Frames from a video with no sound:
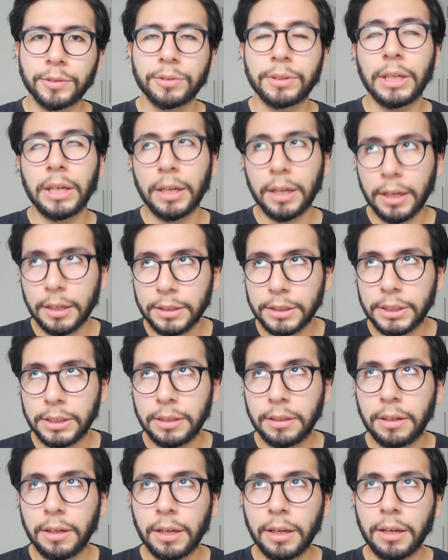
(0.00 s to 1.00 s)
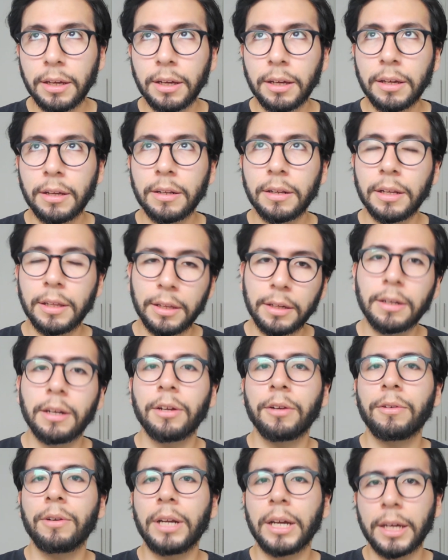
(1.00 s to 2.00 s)
Sucede que Chile le
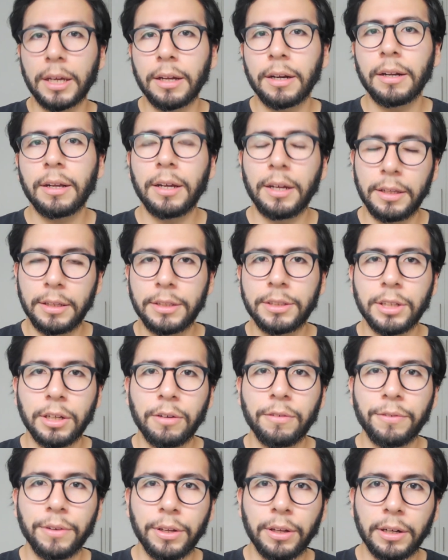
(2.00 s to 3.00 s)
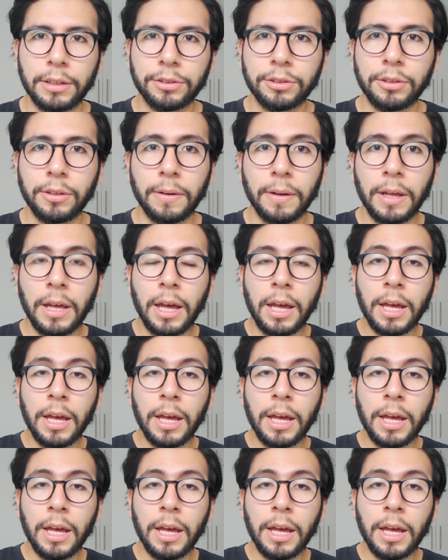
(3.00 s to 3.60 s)
declaró la guerra a dicha confederación.